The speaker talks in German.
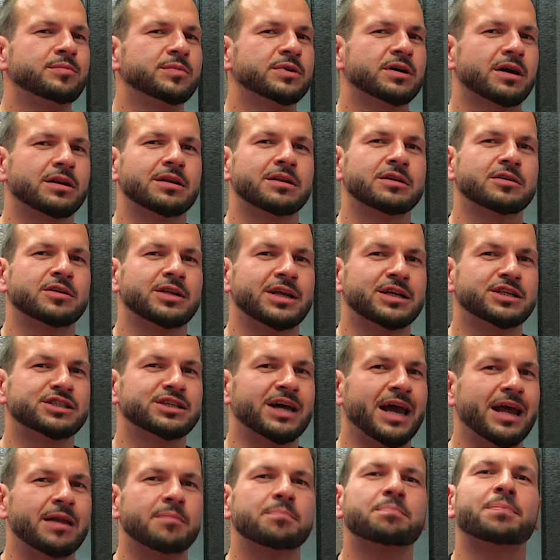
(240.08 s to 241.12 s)
kann dann
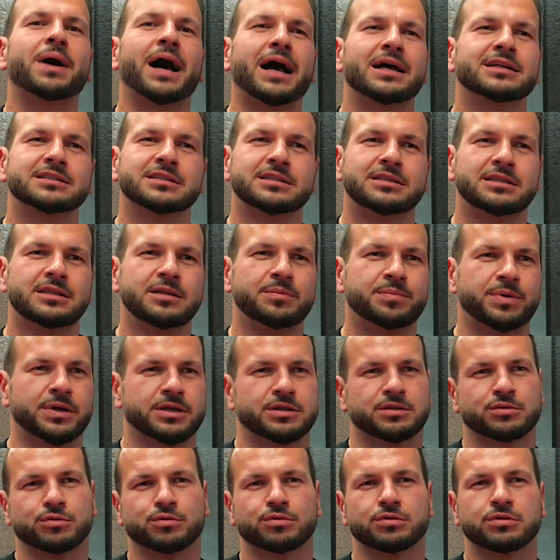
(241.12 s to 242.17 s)
entscheiden, passt die
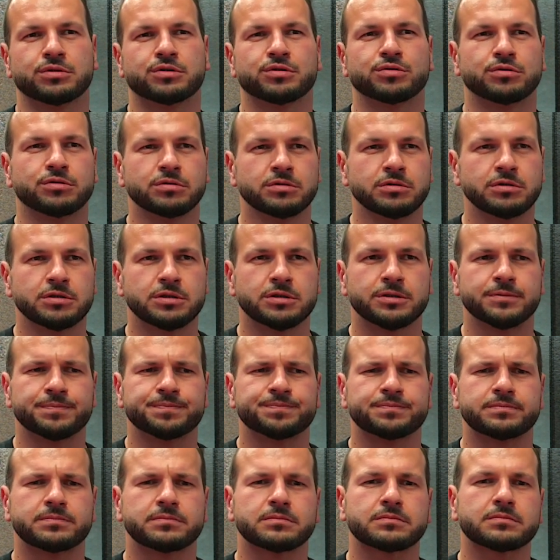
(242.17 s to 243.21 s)
Person zu
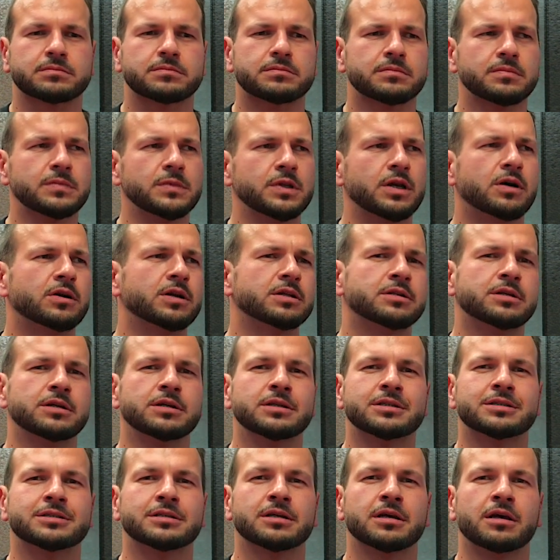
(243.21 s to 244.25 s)
uns.
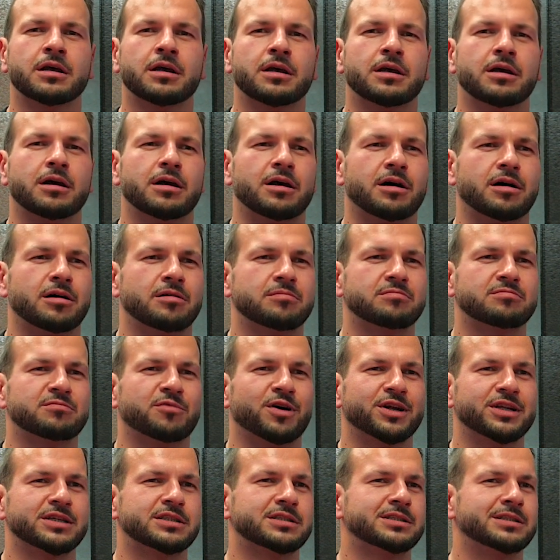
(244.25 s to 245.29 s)
Allerdings ähm,
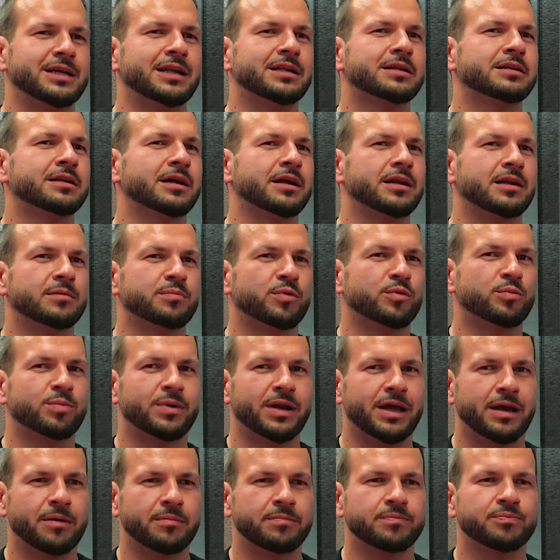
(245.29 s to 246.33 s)
war das selten ein
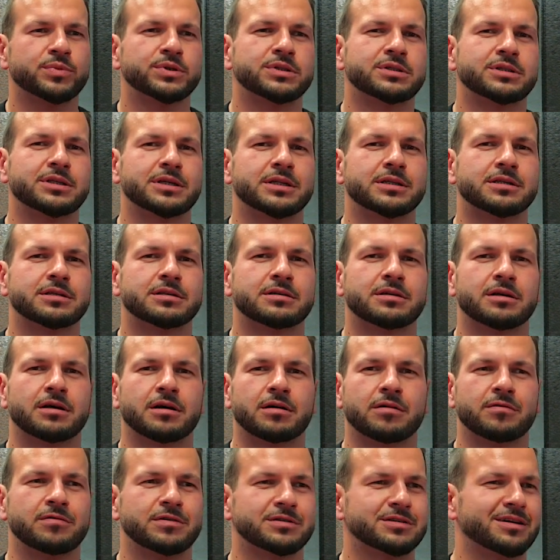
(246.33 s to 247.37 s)
Problem bis jetzt.
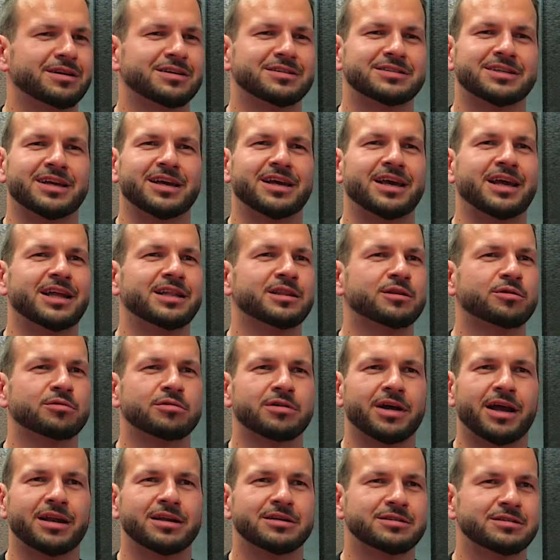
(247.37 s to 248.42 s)
Äh, wir sind ein sehr
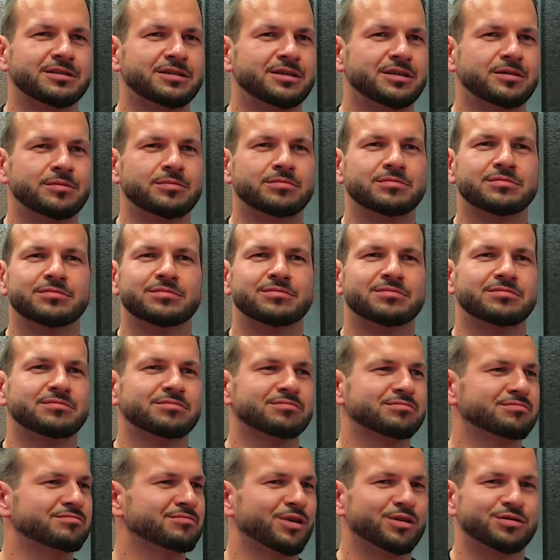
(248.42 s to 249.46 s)
heterogenes
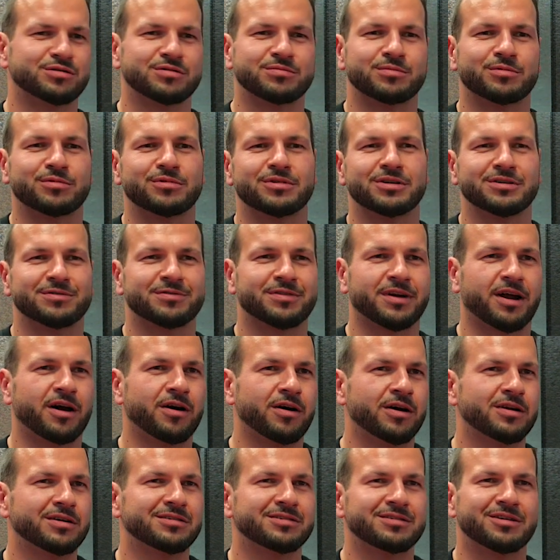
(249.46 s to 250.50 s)
Team, sowohl
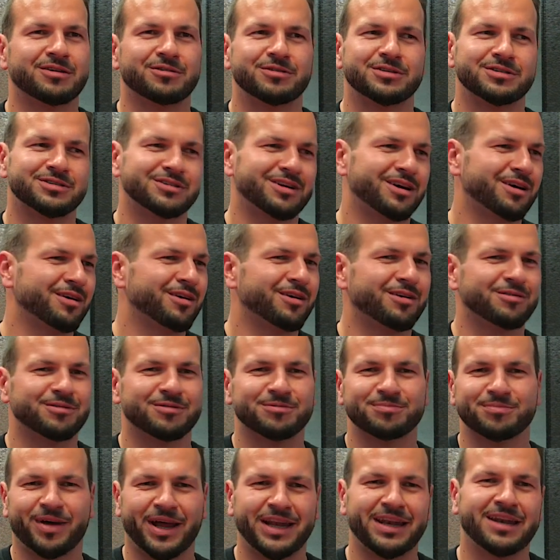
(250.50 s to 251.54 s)
Frauen als auch
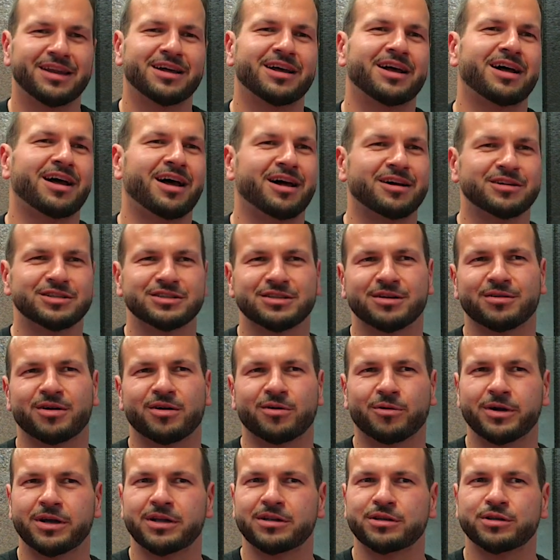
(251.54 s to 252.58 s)
Männer, als
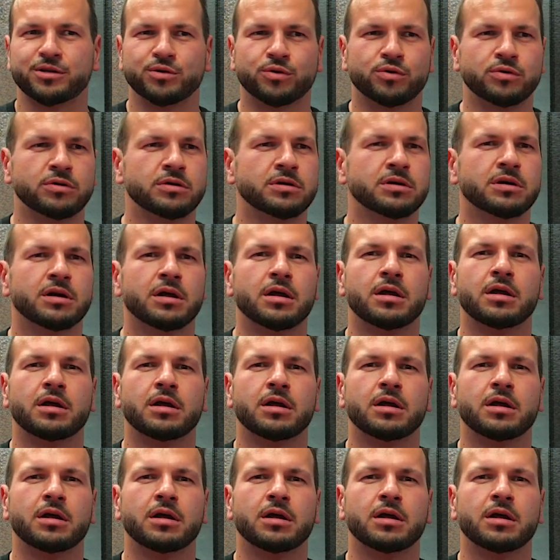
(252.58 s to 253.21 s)
auch alt, jung